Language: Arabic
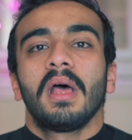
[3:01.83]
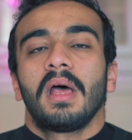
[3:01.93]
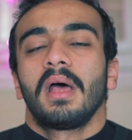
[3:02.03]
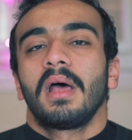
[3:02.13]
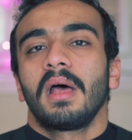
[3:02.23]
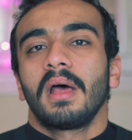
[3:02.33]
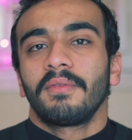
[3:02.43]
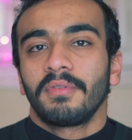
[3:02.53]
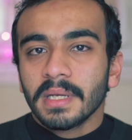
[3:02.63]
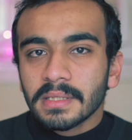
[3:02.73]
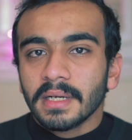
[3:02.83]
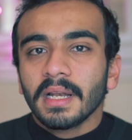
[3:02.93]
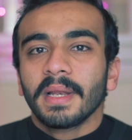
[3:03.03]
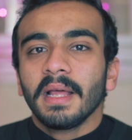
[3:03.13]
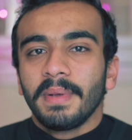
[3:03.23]
آه، في مصر
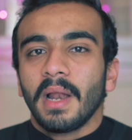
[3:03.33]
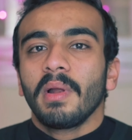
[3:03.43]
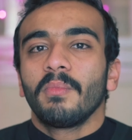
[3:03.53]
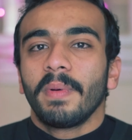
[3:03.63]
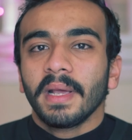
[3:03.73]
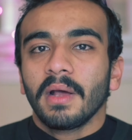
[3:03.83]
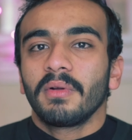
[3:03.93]
هنا بنحب الالوان المبهجه